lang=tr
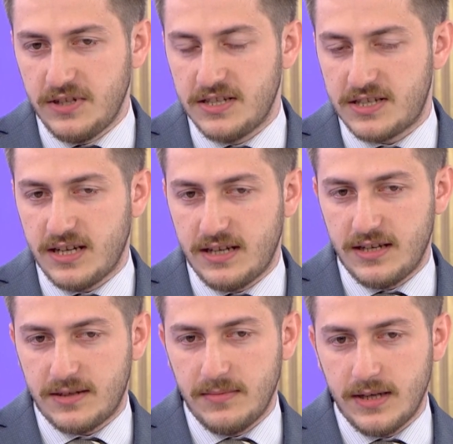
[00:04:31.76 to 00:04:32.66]
fiil istad
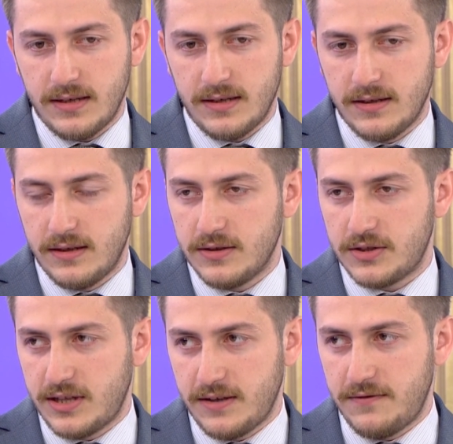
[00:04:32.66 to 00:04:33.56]
etme, e,
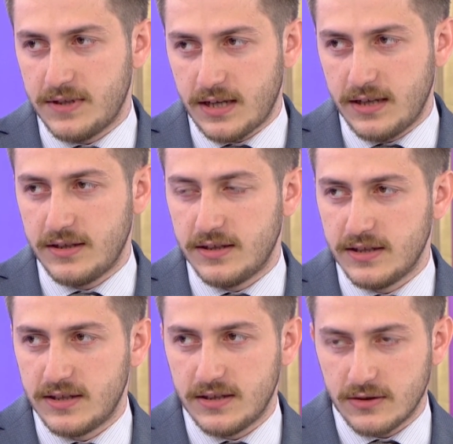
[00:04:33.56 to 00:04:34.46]
şeref ve
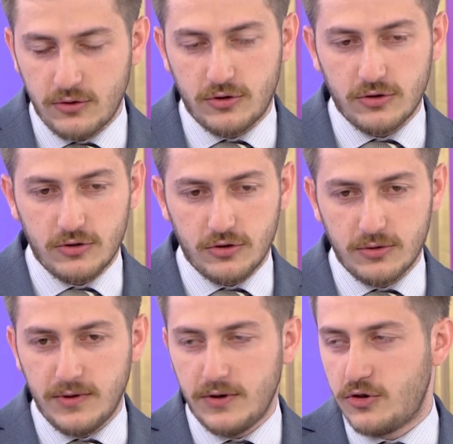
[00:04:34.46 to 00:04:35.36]
saygınlığını küçük
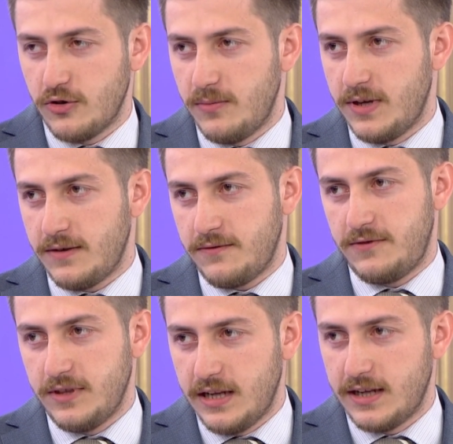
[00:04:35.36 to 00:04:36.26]
düşürme ve sövme
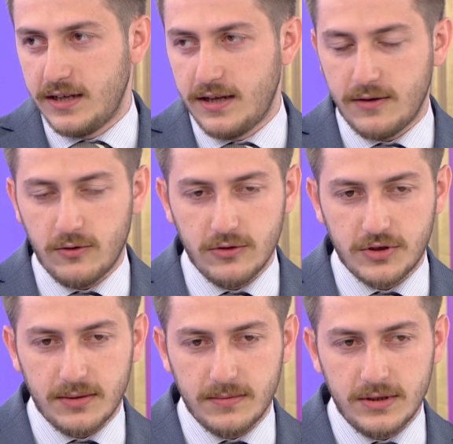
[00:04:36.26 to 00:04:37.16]
fiilleriyle
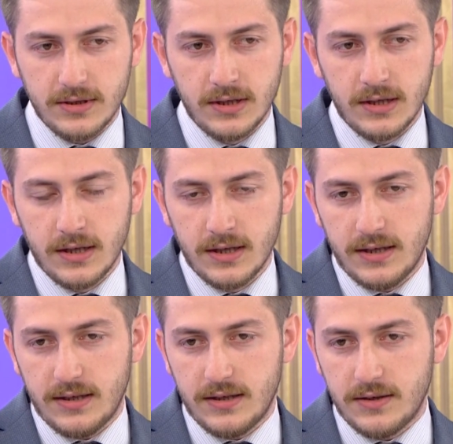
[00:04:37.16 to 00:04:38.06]
oluşabilir.
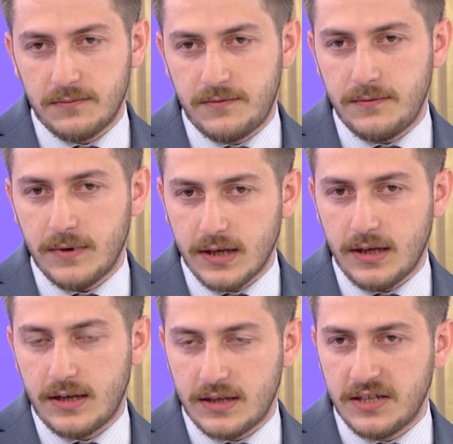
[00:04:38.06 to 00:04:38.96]
Ee,
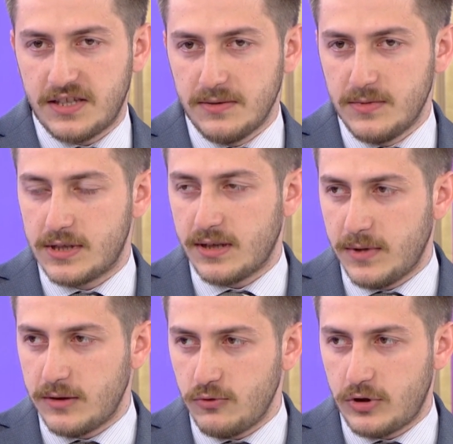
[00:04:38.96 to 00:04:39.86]
hakaret ettiğimiz
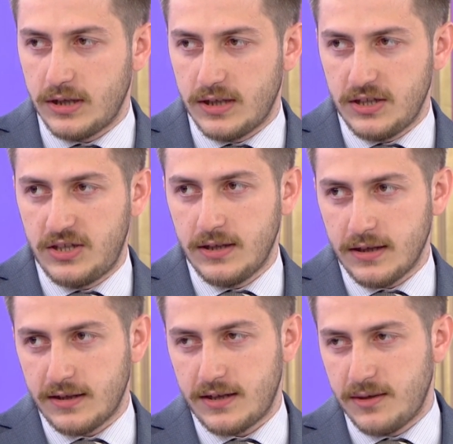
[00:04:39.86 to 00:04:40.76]
zaman 3 aydan 2
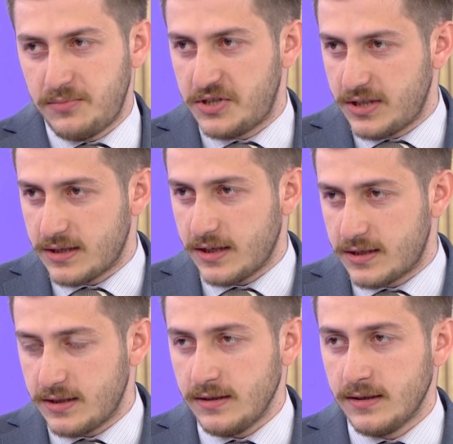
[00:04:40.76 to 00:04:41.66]
yıla kadar hapis
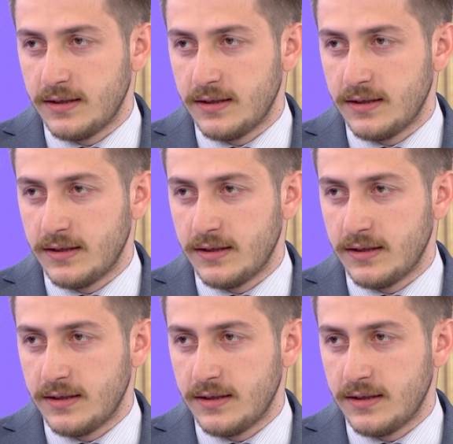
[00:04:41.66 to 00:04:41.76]
cezası.